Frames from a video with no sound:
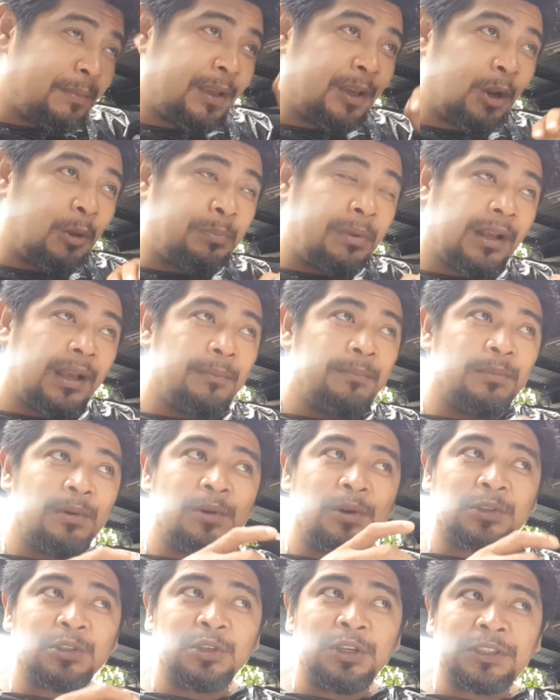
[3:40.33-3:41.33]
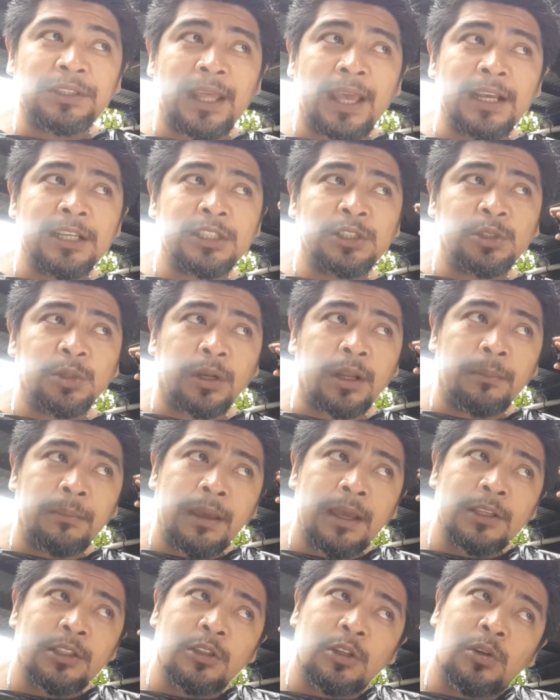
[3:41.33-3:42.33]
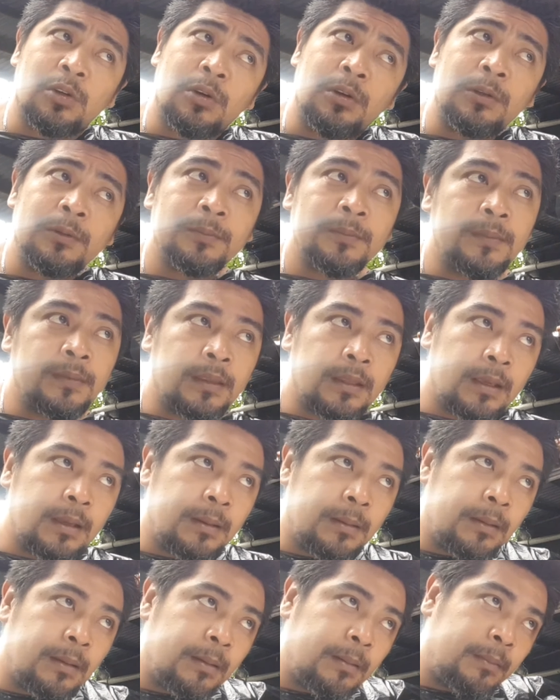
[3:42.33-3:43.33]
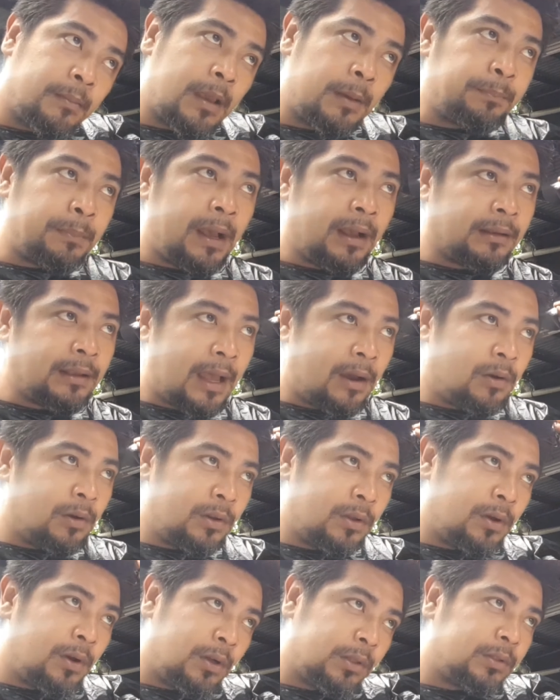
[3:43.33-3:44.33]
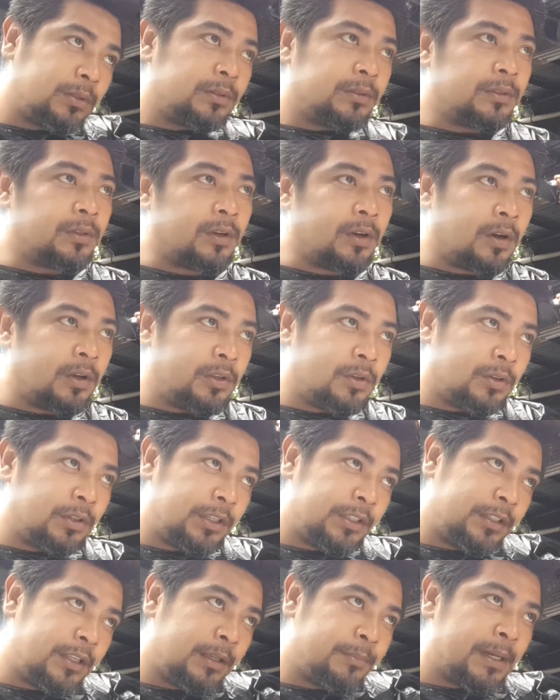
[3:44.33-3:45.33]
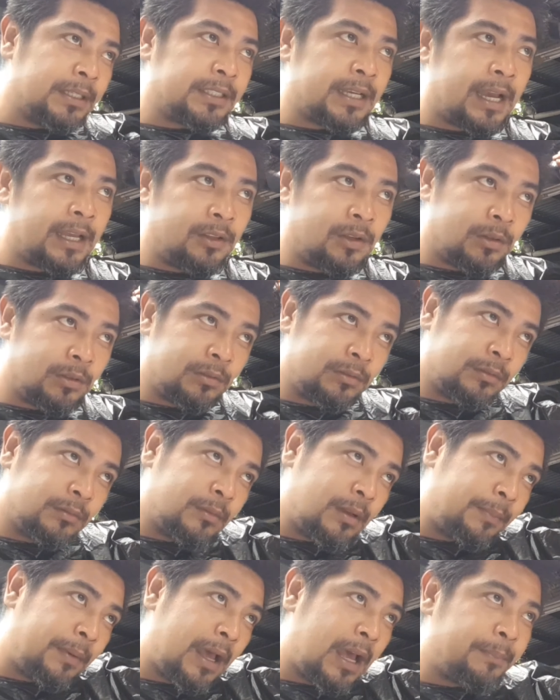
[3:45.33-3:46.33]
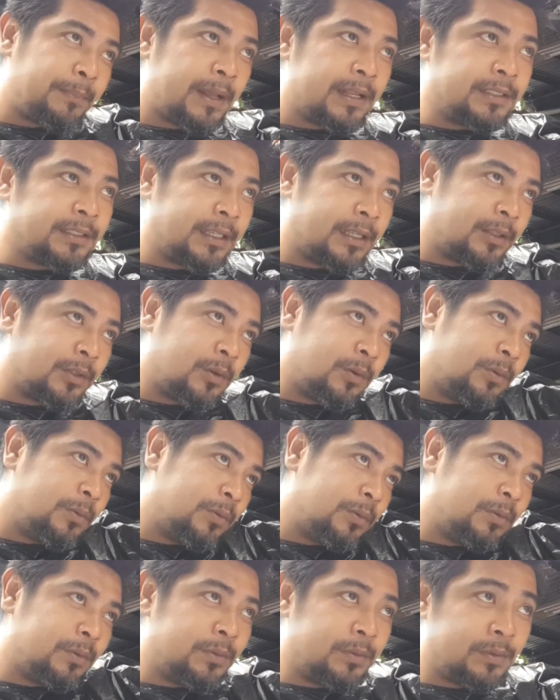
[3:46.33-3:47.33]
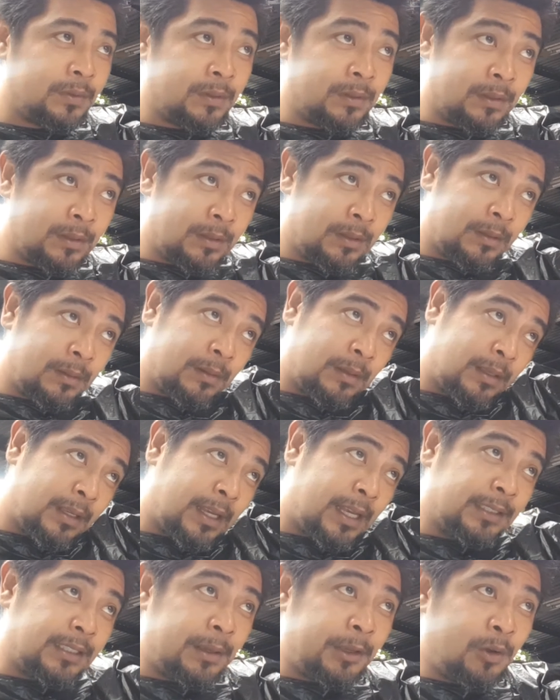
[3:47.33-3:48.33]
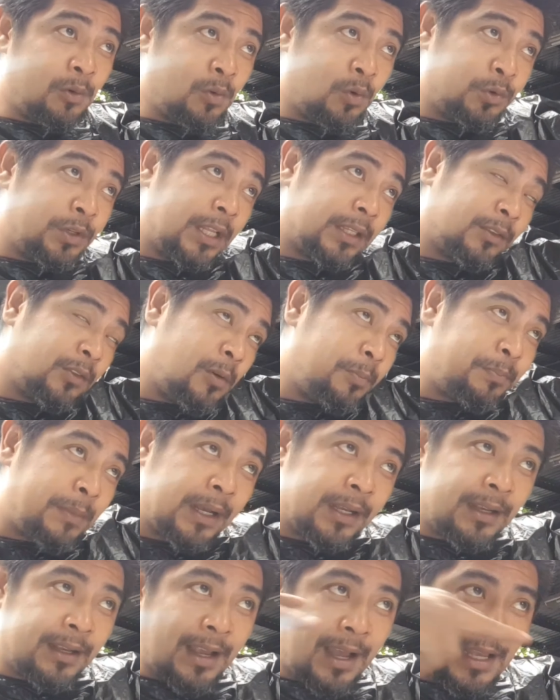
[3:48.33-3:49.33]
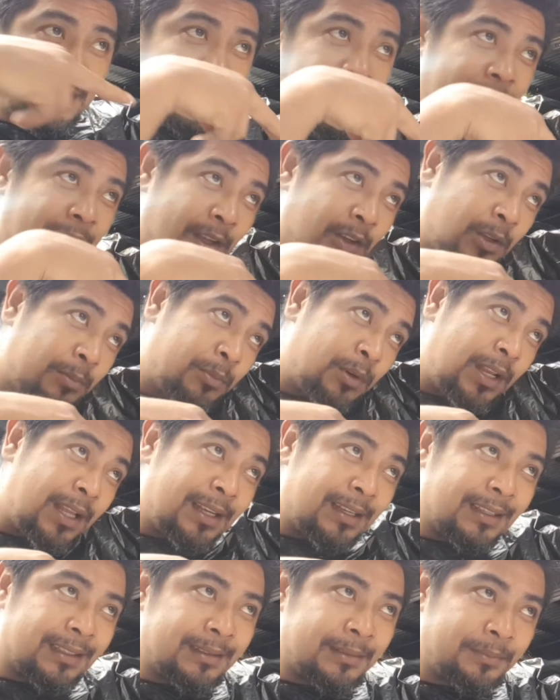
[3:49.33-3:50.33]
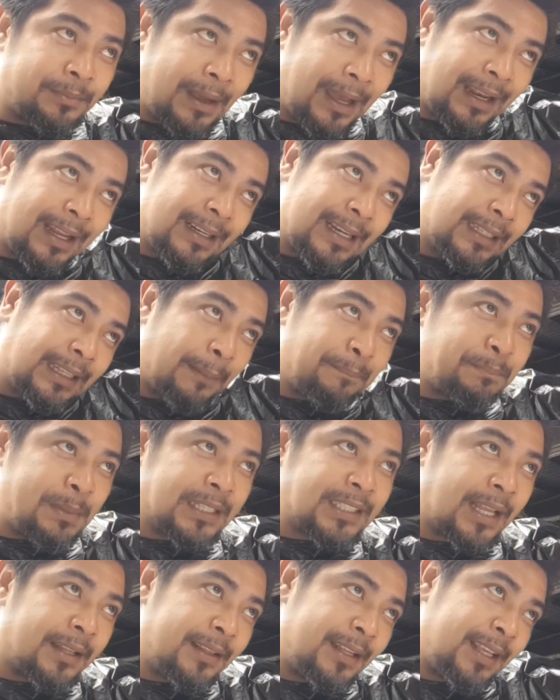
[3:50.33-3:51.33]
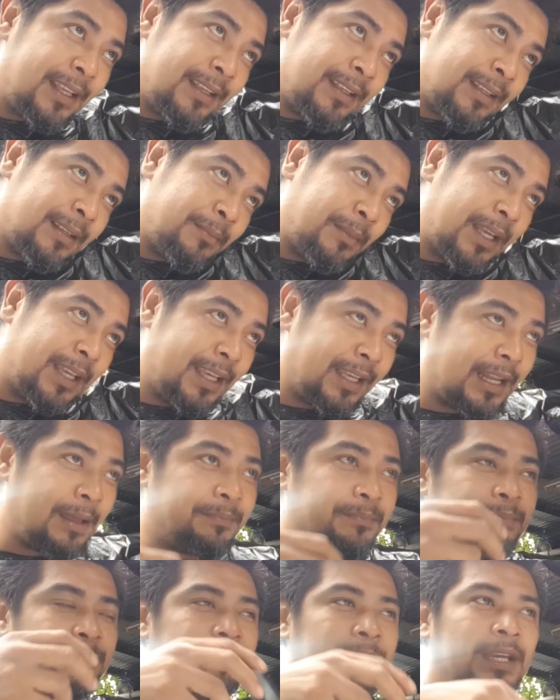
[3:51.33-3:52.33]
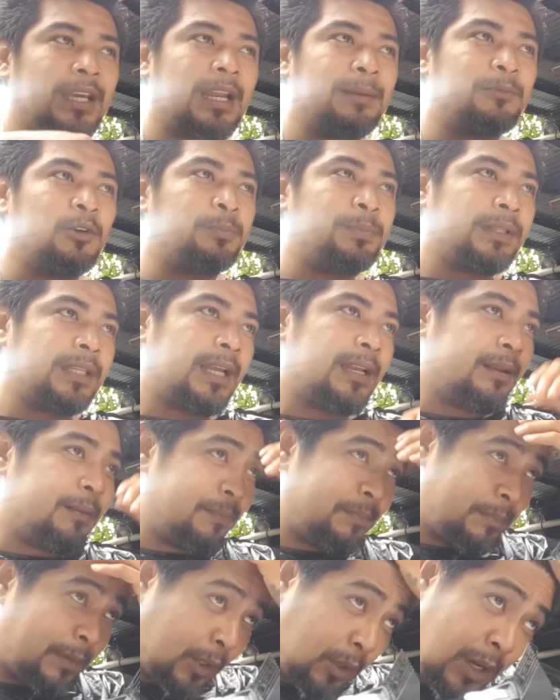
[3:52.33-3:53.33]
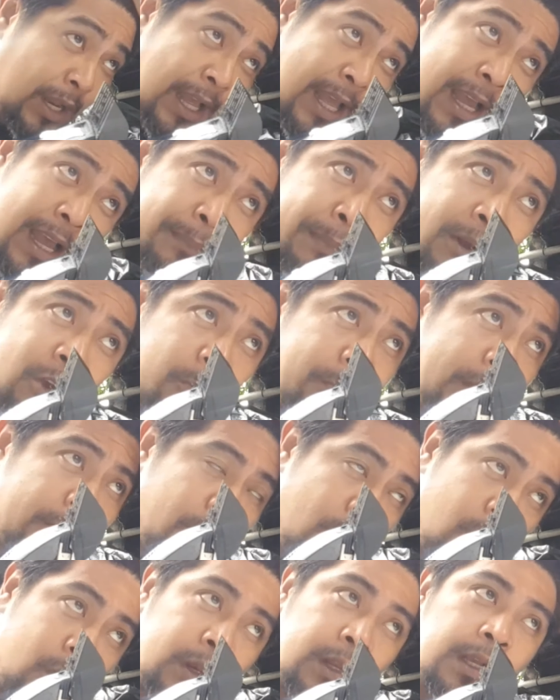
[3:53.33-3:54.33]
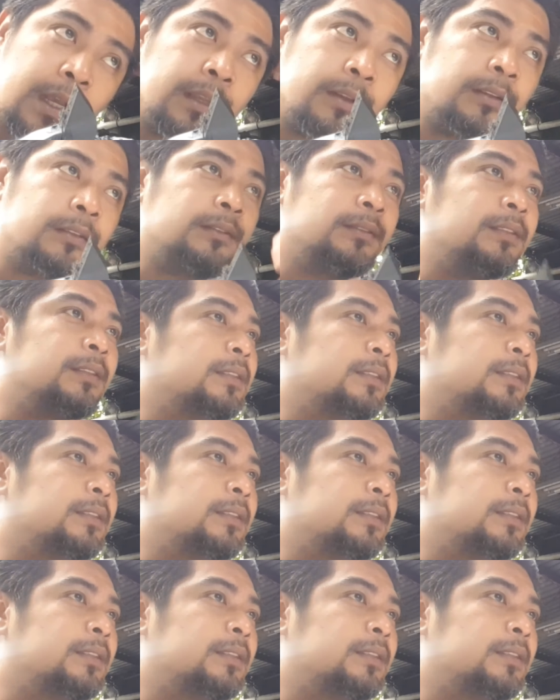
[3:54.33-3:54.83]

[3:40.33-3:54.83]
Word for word: Pero pag ang buhok nyo yung texture ay eh, medyo may pagkakulot o yung hindi masyadong mapapansin kung kasi yung unat ko, pagka isang ganun mo lang, parang natapyasan na eh. Mahirap, mahirap gupitan. Pero nakakapaggupit po ako ng ganun.